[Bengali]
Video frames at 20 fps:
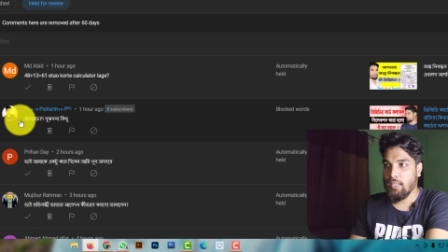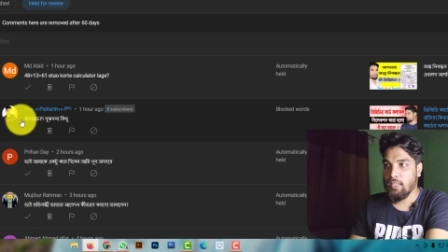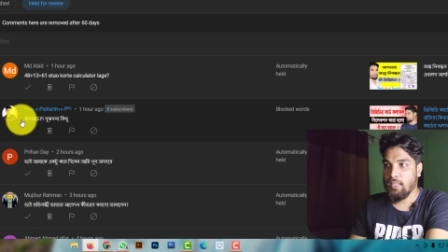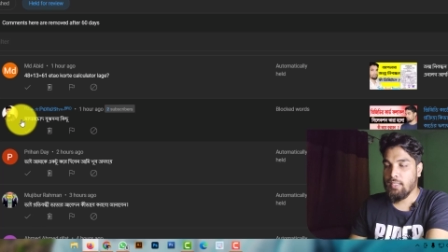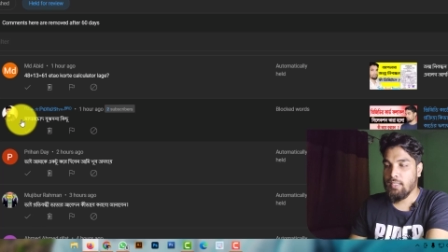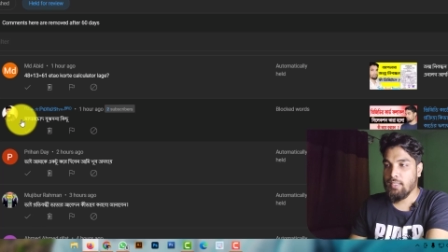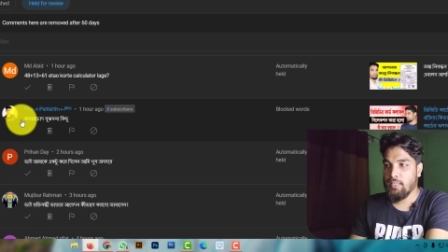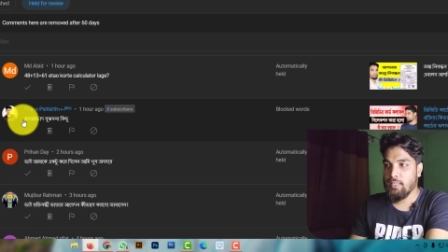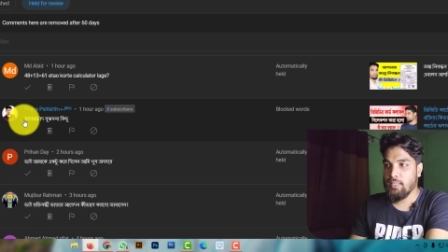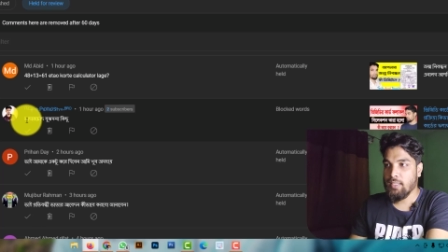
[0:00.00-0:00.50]
দেখেন
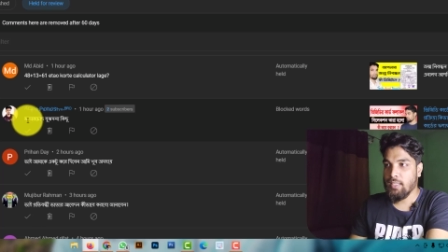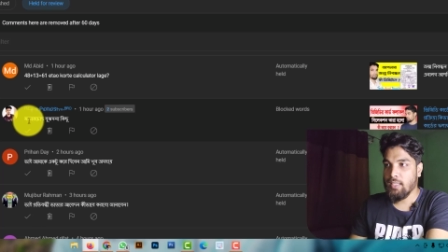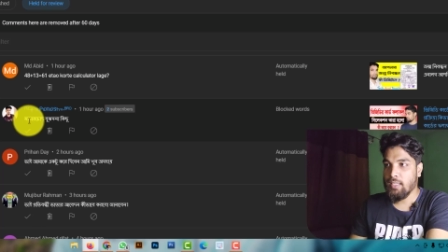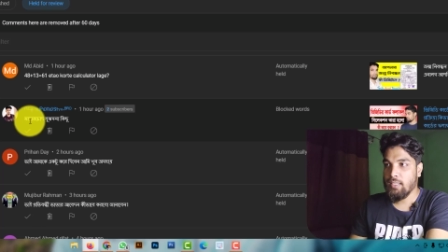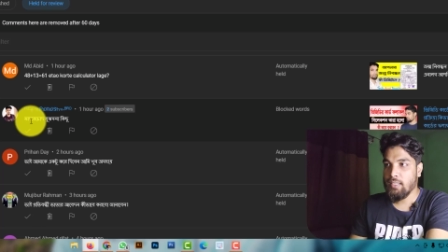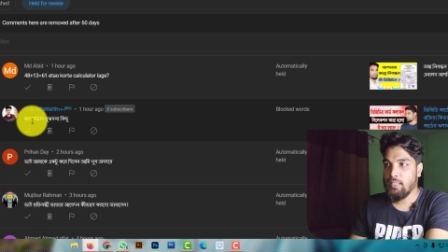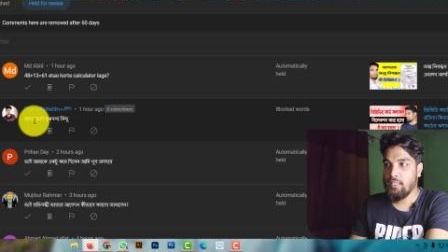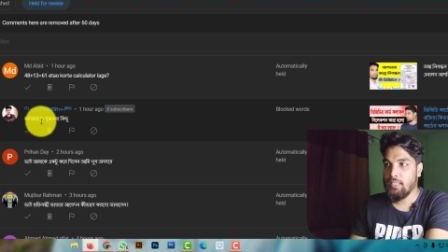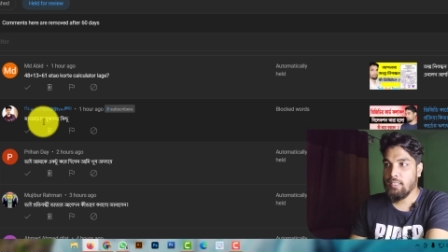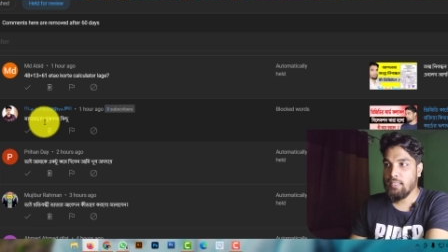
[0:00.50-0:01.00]
যে
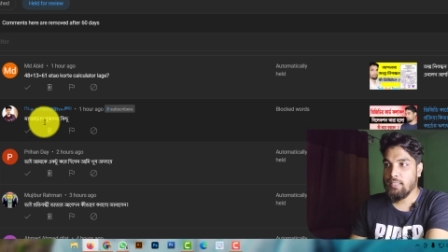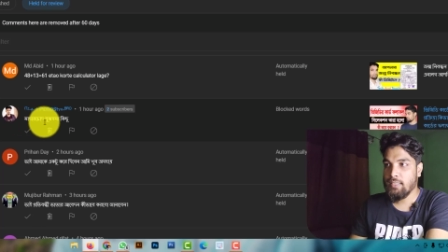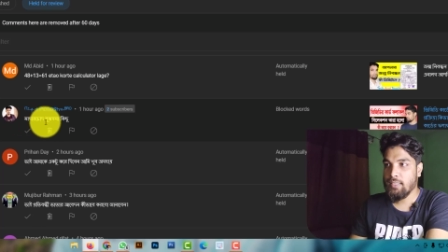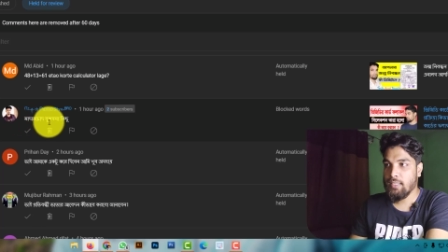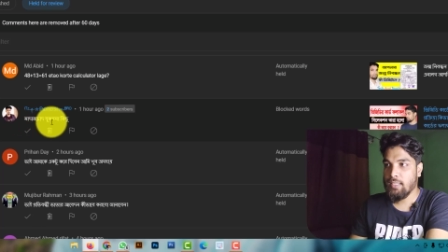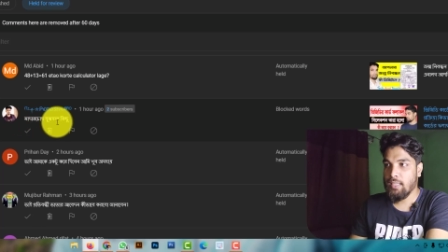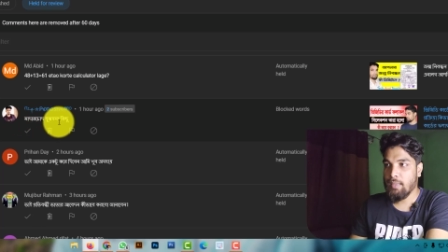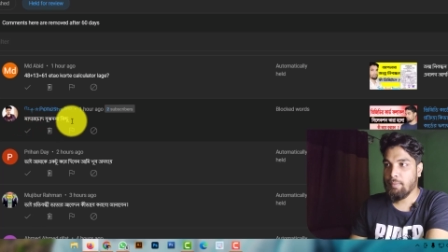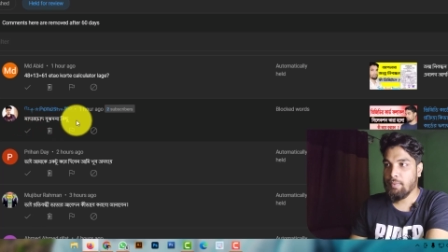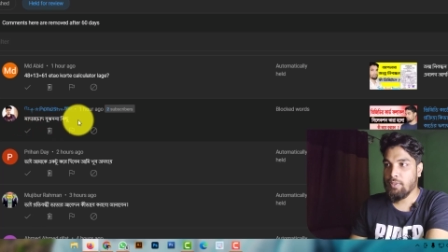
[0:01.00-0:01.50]
ইনি লিখছে
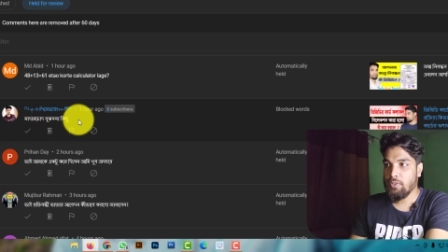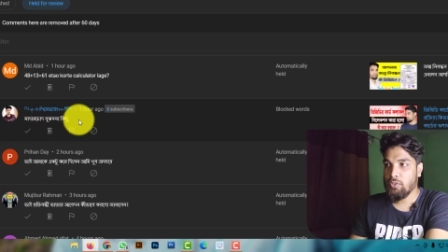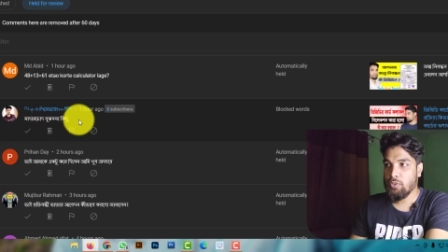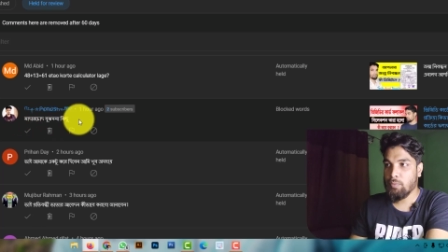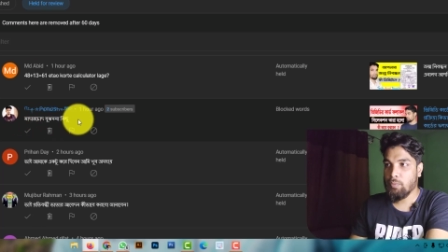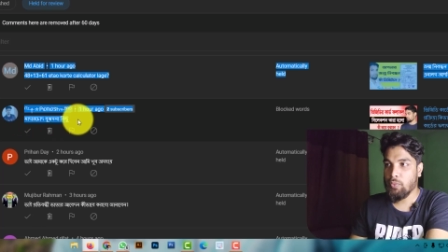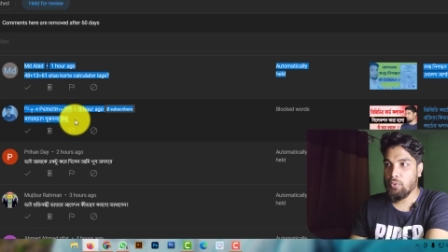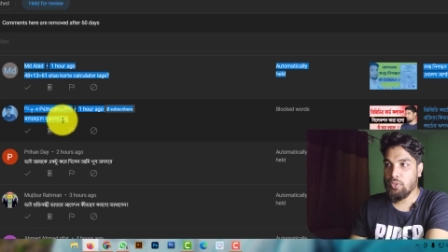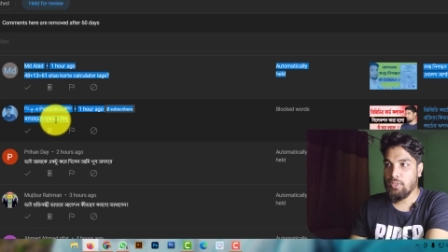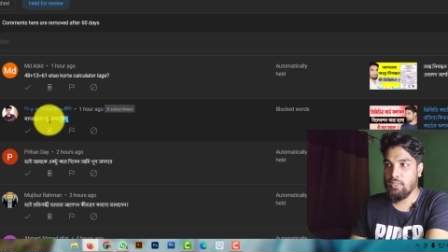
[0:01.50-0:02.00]
আমি কিছু
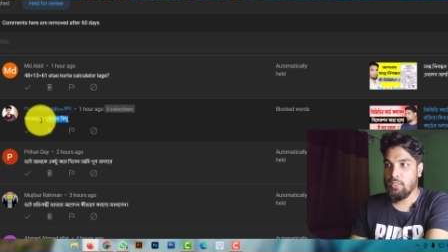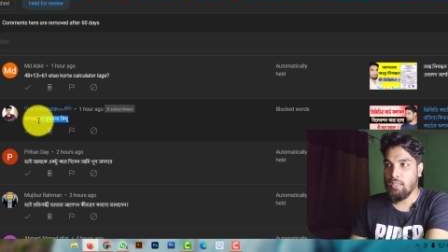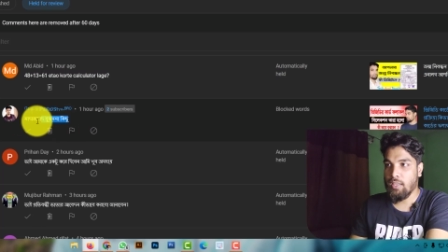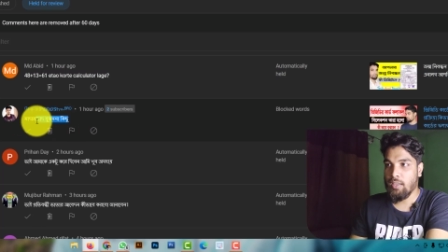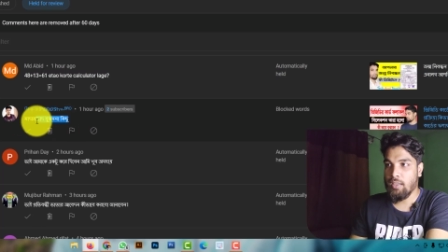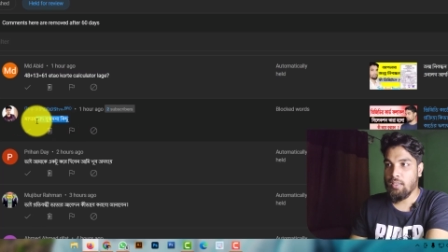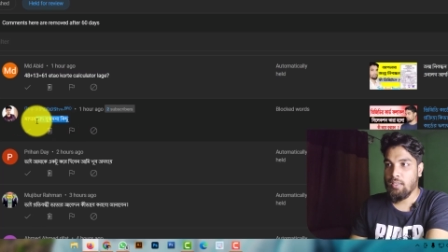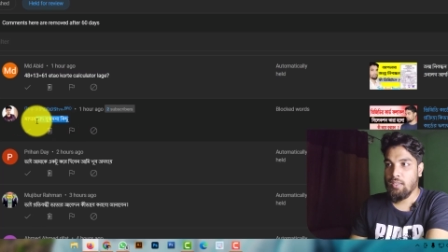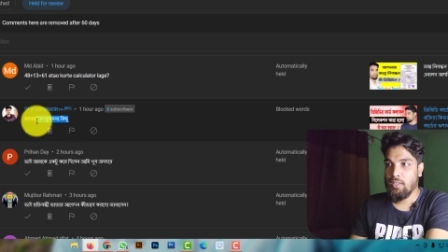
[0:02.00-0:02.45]
বুঝি না